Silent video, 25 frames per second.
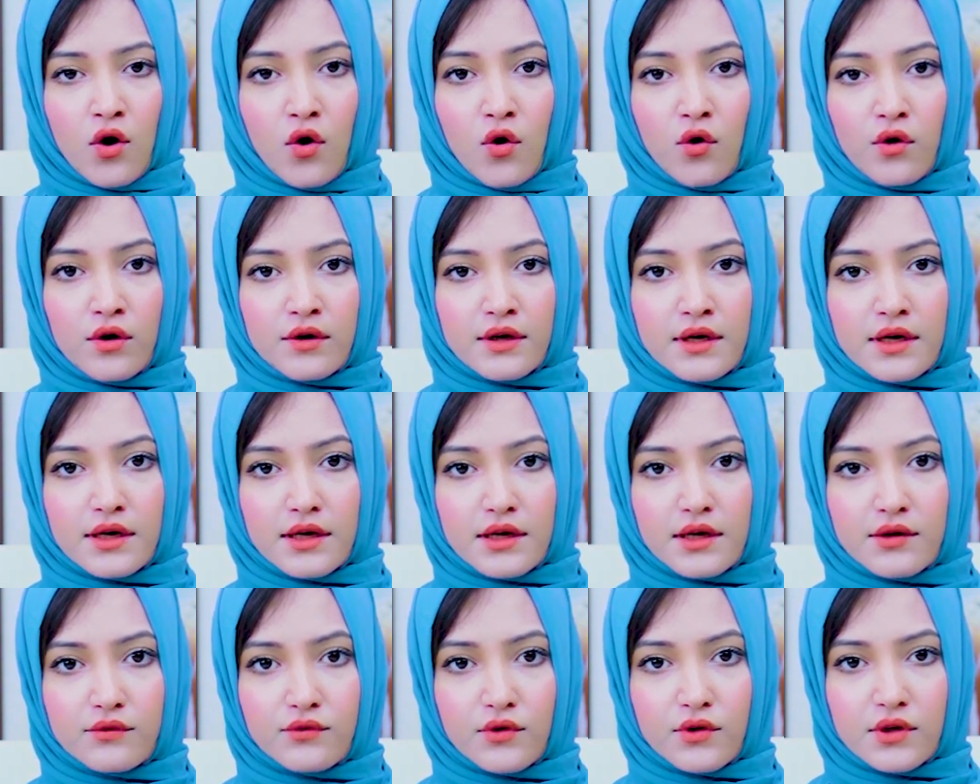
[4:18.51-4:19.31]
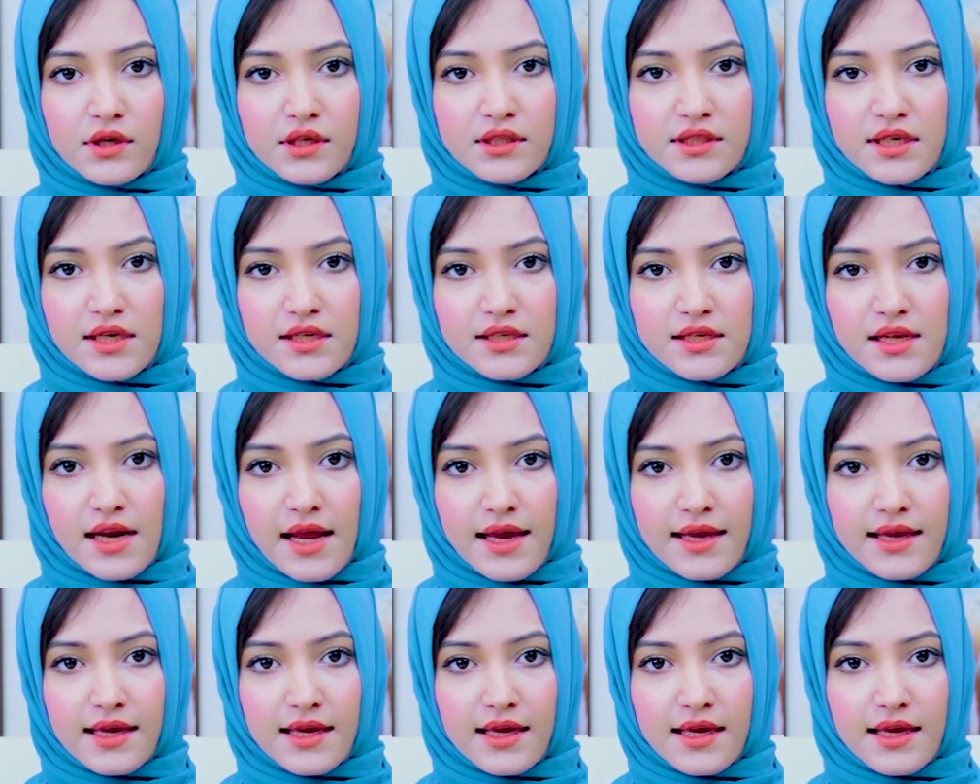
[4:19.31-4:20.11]
और सिक्स
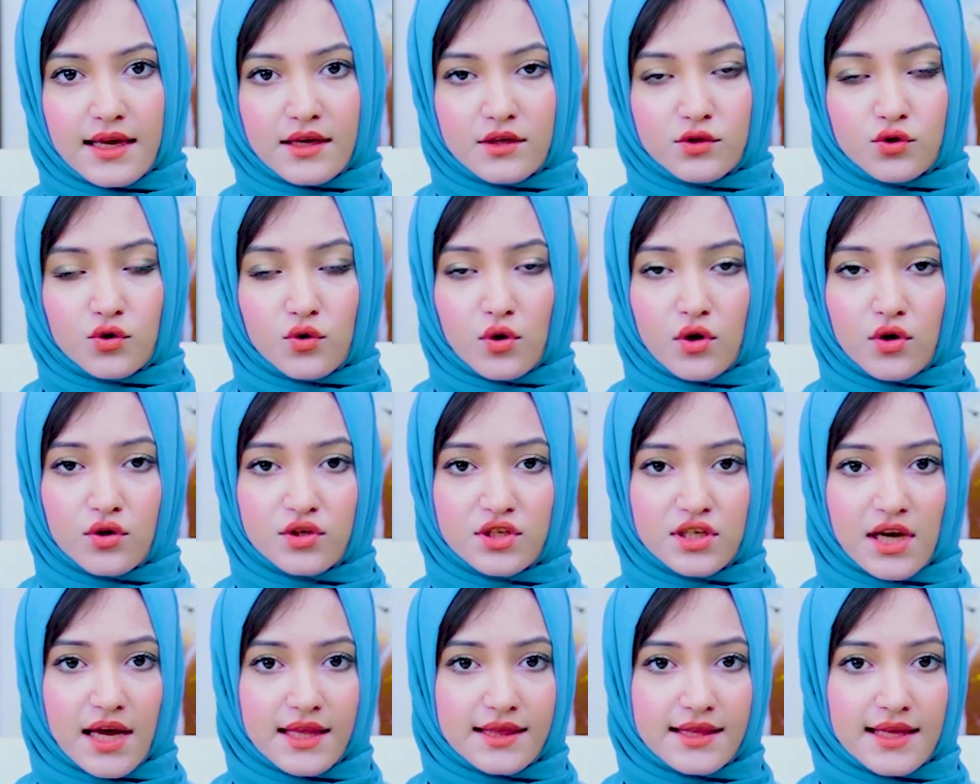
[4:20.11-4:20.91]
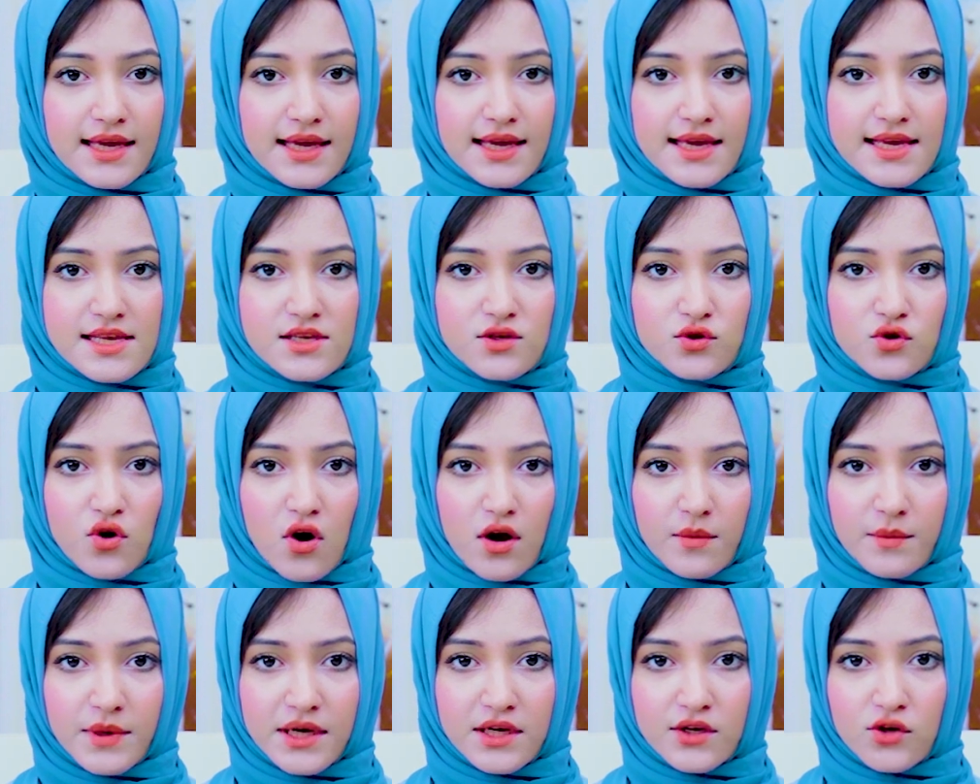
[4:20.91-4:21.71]
लैख के जो लोग चाहते हैं कि
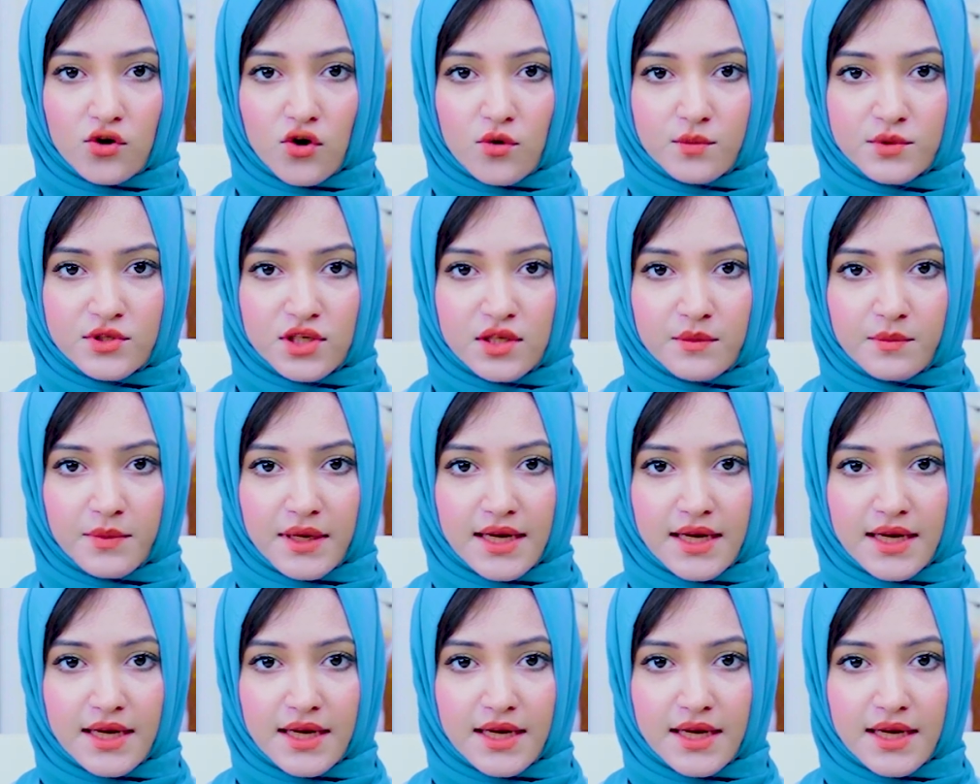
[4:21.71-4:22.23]
इंस्टॉलमेंट के ऑप्शन